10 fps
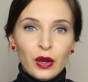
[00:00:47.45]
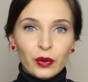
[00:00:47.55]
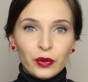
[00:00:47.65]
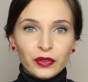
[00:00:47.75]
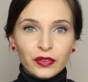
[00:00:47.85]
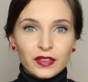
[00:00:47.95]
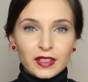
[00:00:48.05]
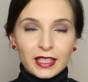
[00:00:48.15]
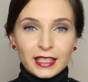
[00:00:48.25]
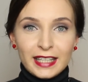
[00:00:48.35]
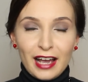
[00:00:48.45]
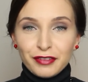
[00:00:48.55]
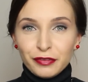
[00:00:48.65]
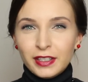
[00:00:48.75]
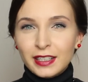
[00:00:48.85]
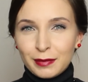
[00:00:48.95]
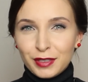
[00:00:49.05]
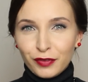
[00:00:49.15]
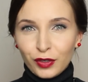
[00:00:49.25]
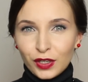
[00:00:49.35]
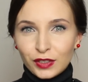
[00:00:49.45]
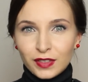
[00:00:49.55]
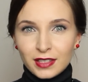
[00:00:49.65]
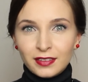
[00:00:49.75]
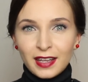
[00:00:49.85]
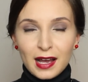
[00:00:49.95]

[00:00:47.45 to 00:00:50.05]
Und äh, ja, wie viele nämlich von euch wissen,